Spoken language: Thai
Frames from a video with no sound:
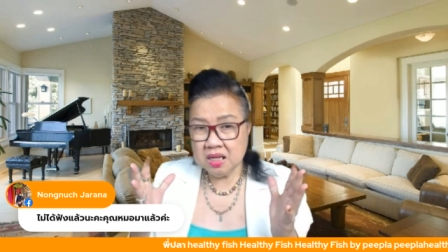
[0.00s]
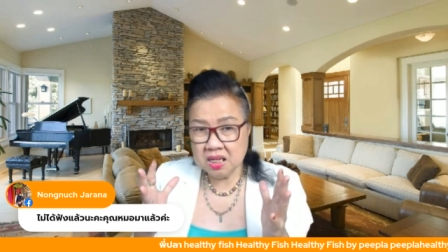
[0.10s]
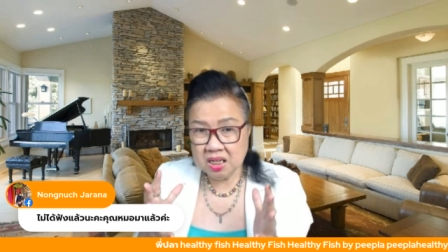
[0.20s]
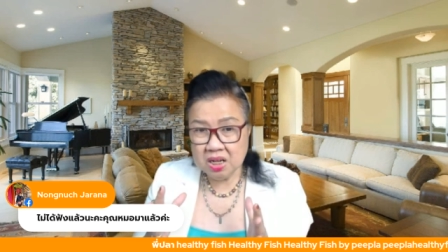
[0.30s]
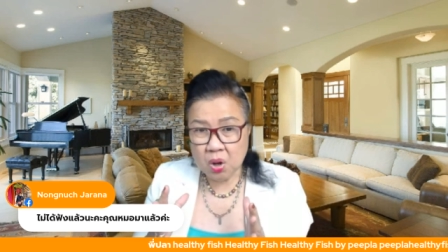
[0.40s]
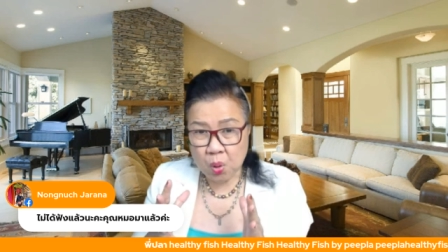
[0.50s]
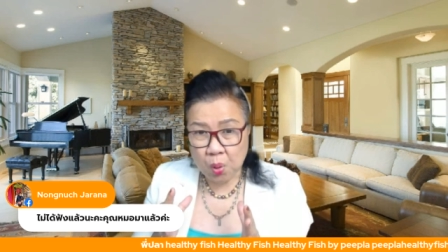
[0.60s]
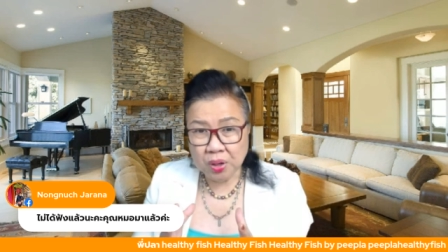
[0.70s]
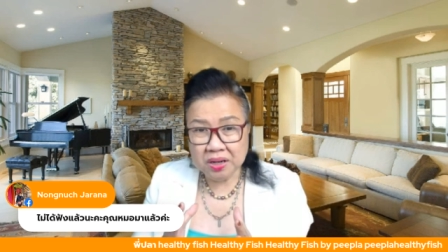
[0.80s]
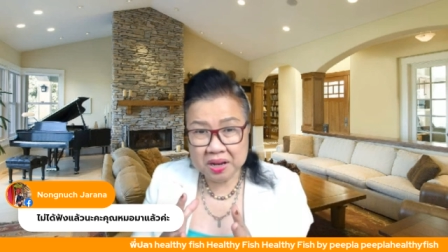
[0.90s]
คือค
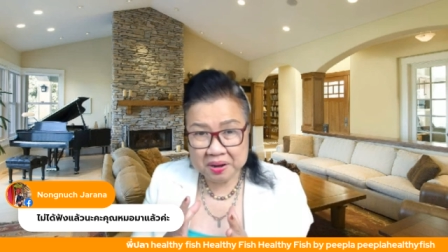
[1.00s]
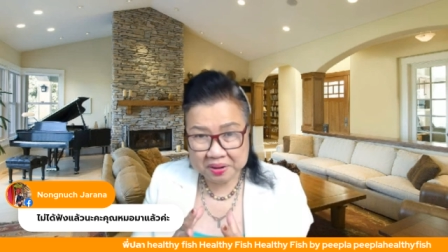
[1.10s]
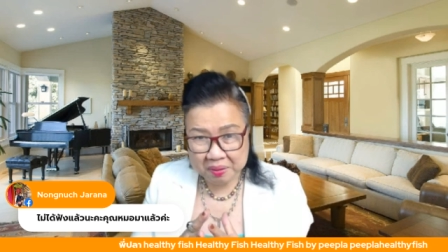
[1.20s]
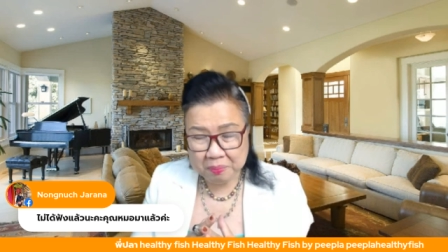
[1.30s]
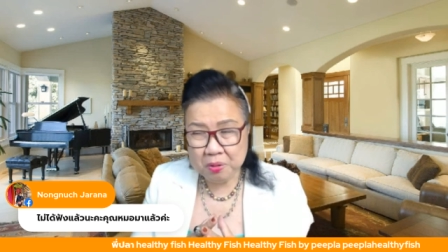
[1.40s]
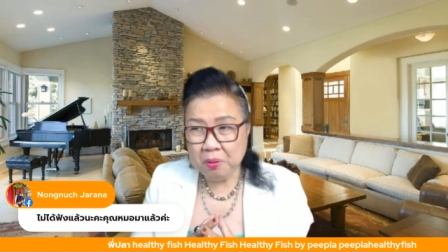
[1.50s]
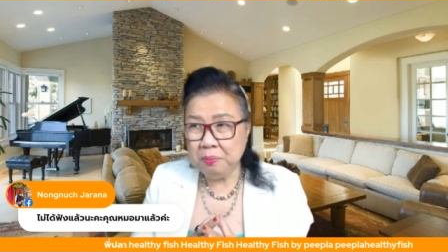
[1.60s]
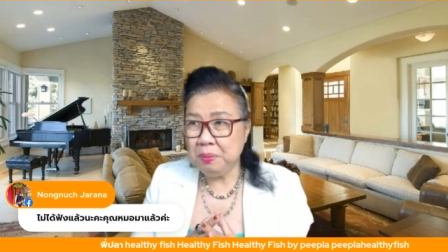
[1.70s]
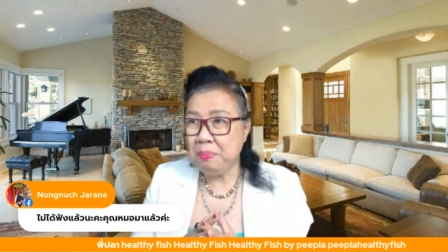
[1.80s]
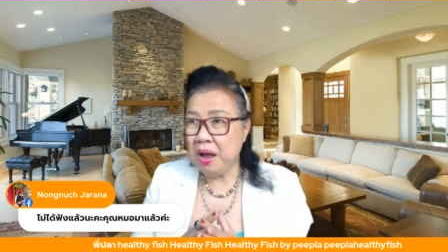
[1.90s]
นในครอบครัวของ
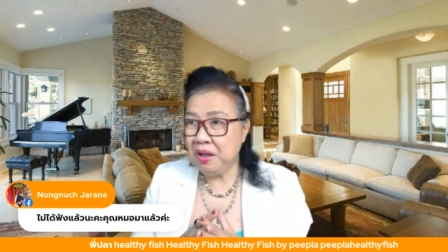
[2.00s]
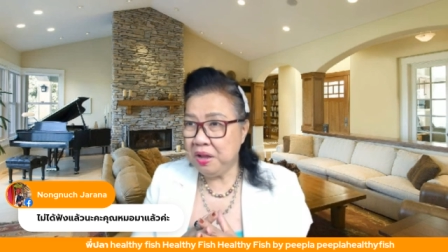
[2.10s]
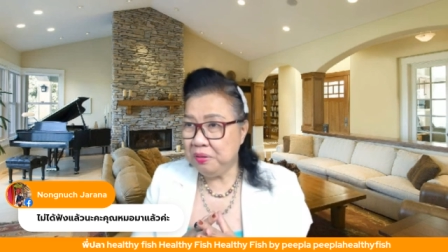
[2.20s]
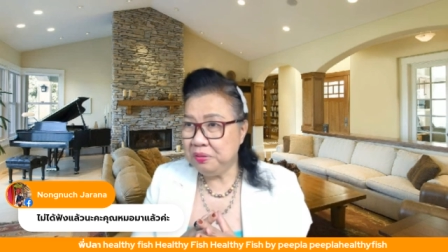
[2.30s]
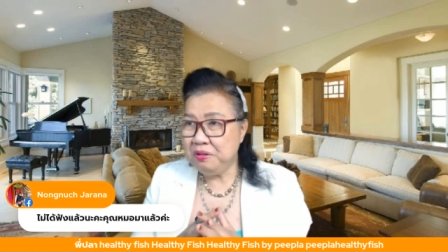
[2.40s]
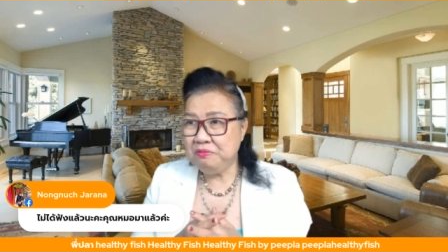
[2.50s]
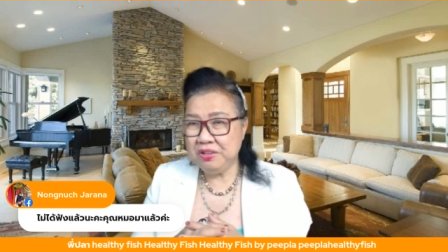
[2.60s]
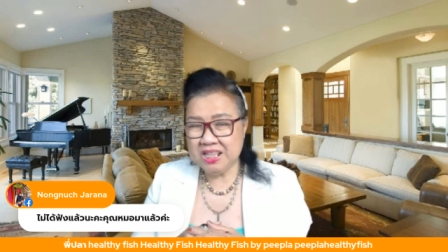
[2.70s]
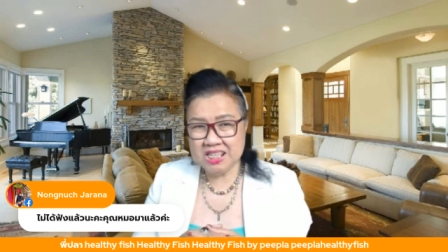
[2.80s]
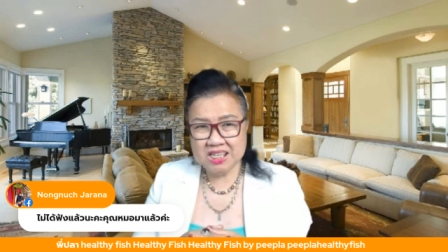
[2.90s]
พี่ปา Healthy
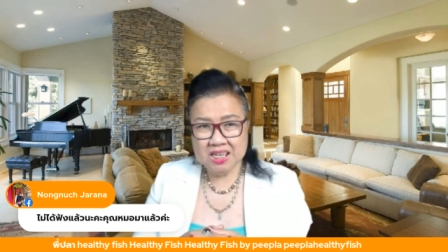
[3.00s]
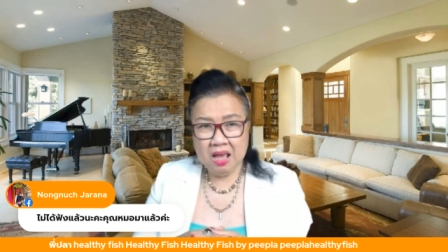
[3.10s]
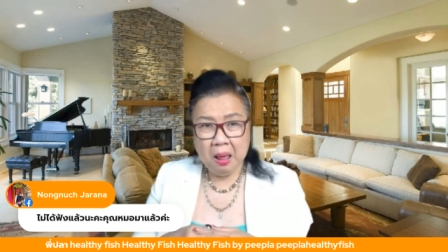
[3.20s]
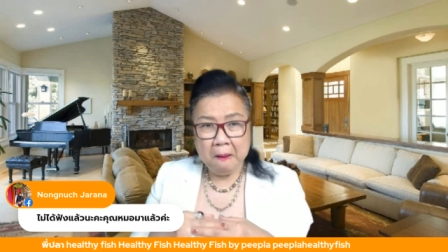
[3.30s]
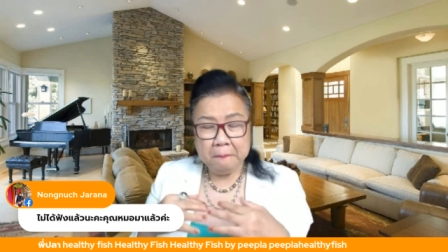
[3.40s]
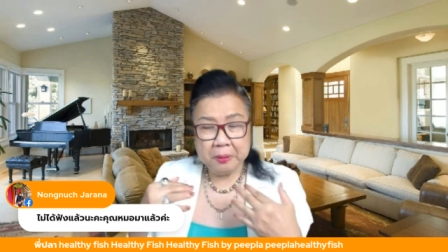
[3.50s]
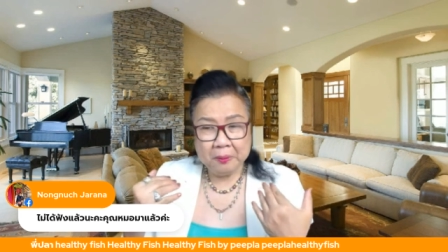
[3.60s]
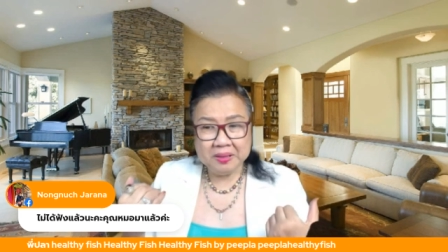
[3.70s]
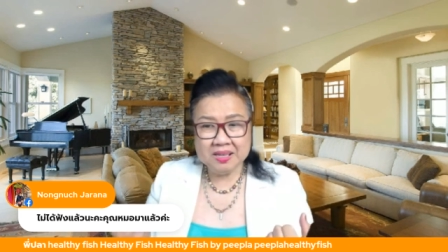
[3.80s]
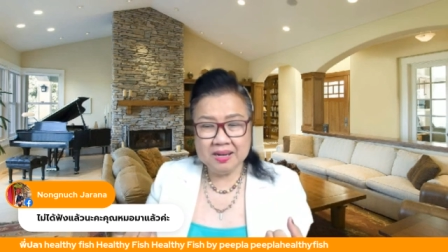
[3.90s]
Fish เพราะ
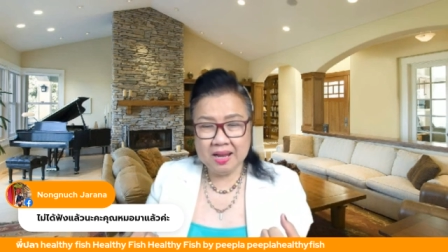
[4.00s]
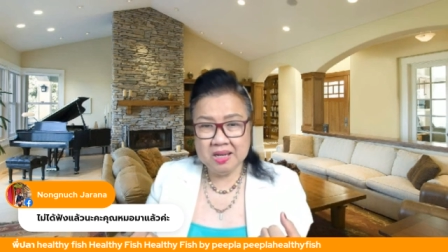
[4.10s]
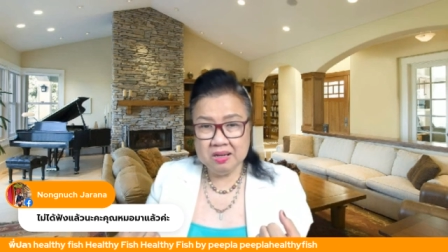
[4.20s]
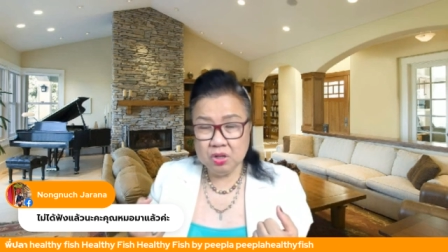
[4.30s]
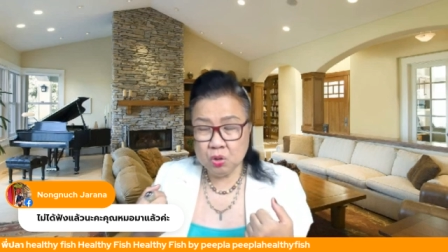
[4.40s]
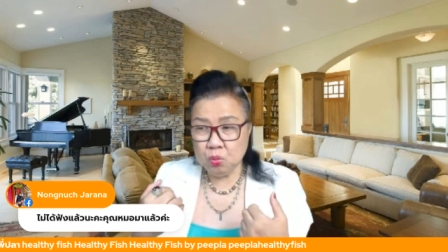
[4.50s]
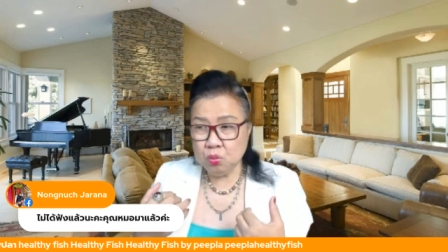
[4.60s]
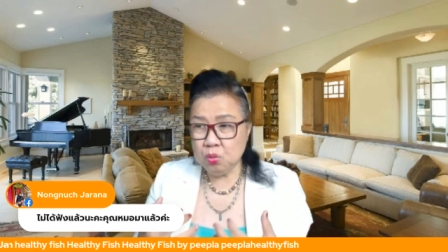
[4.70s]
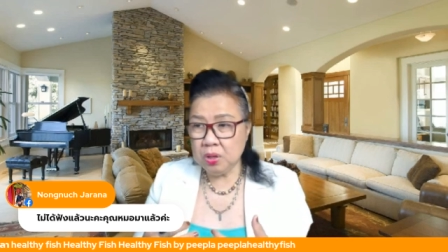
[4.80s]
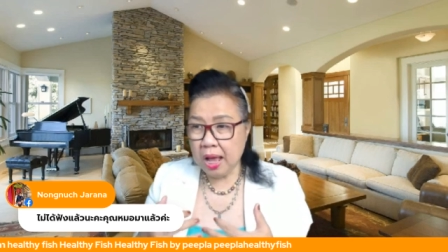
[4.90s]
ฉะนั้น
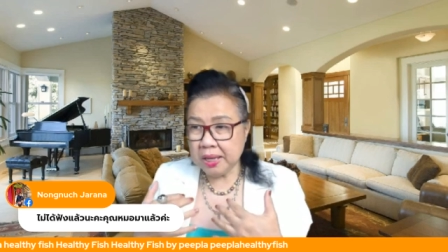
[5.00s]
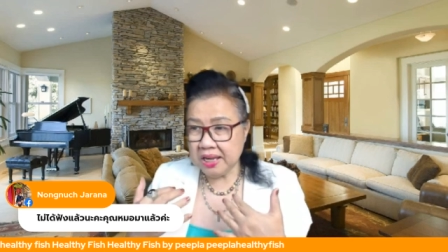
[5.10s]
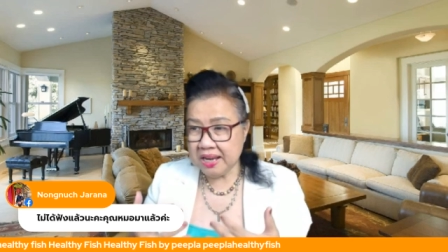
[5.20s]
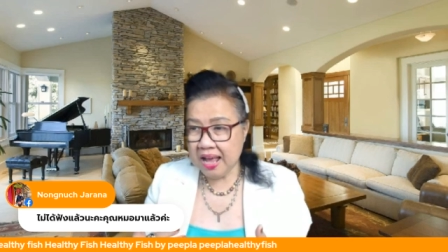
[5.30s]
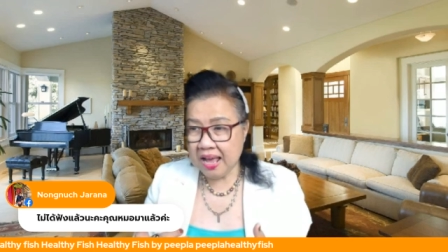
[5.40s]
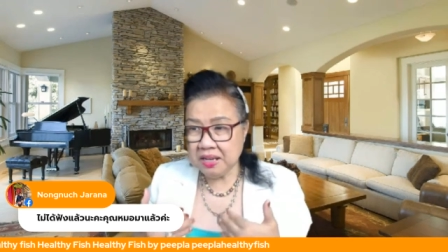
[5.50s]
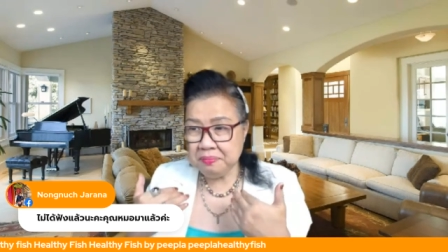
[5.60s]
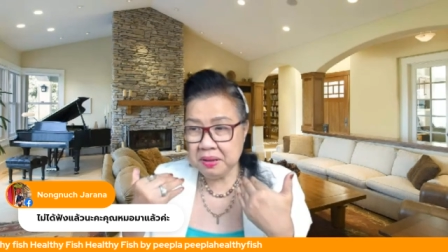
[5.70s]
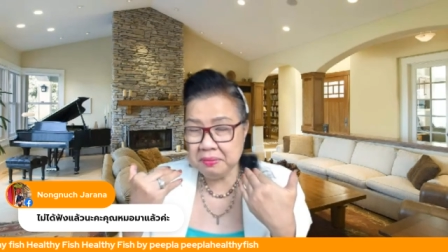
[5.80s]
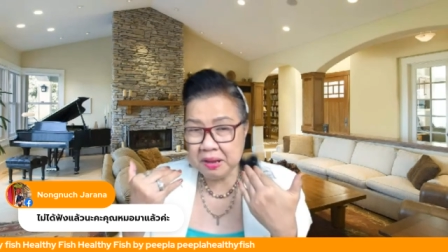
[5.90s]
ทุกๆอย่างสินค้าที่
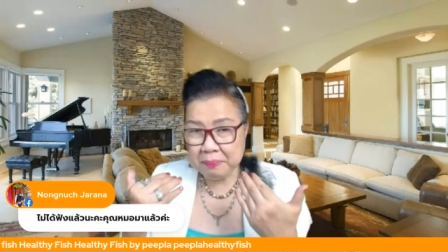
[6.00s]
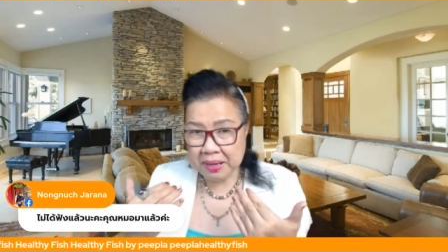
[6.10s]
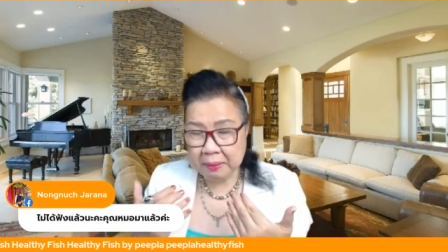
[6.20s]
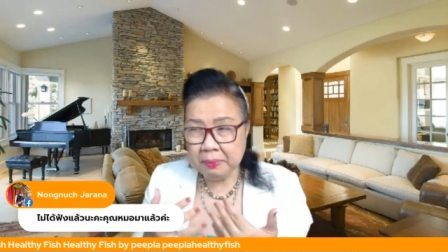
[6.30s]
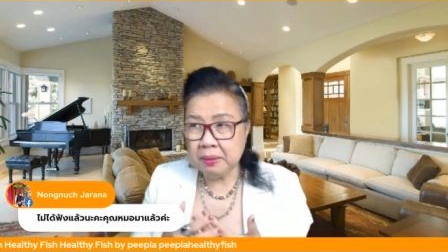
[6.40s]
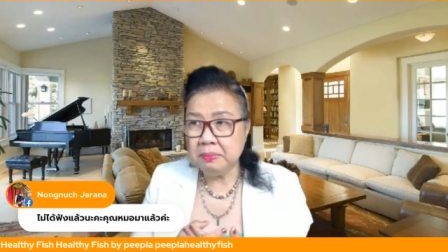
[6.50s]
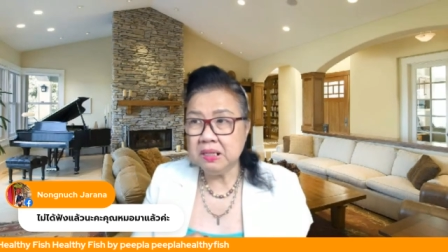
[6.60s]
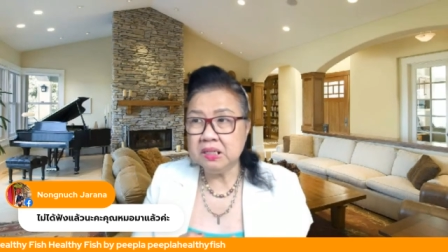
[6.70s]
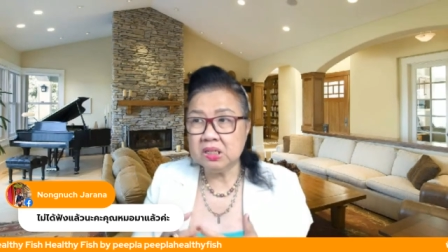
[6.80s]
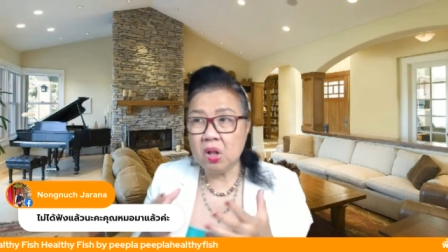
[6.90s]
พี่จะมานำเสนอ
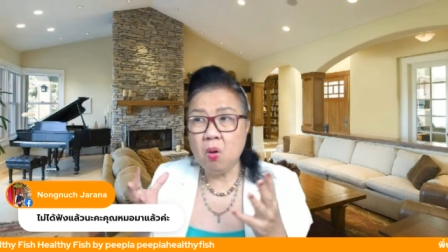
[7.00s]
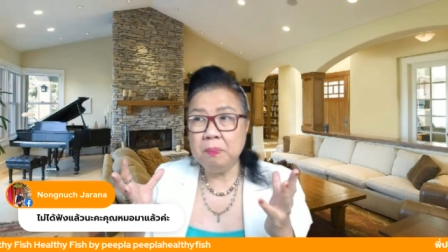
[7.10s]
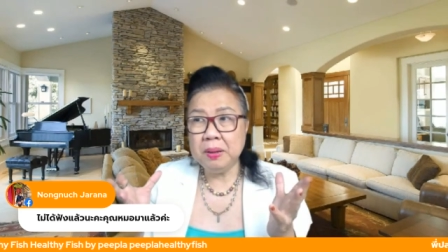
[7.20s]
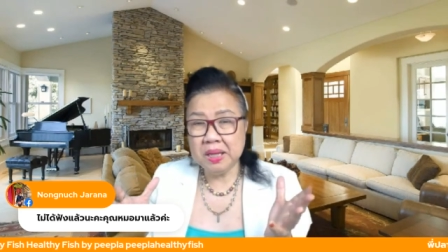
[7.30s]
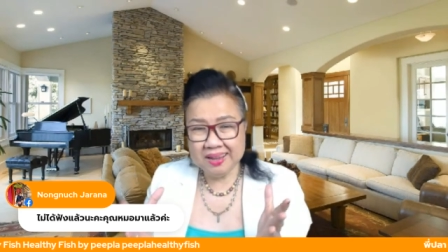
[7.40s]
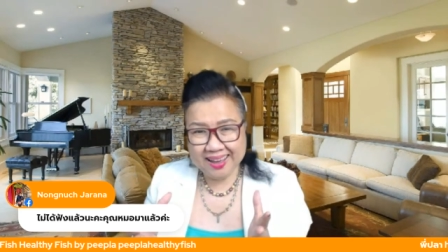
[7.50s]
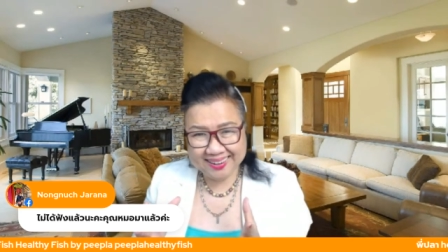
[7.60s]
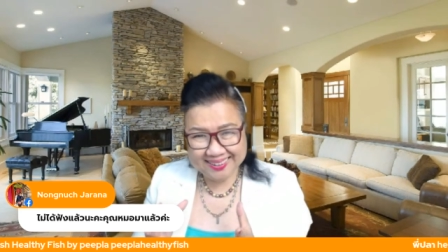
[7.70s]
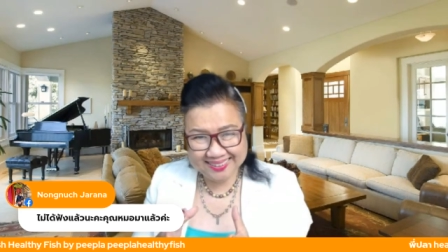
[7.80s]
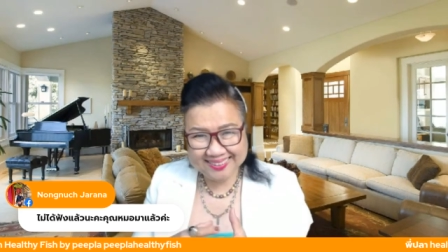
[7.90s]
ต้องเป็นสินค้า
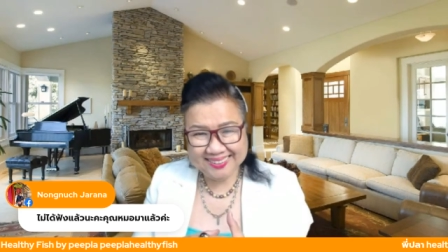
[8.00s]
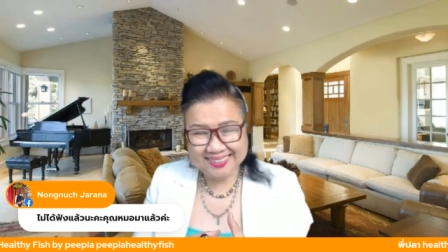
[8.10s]
ที่ดี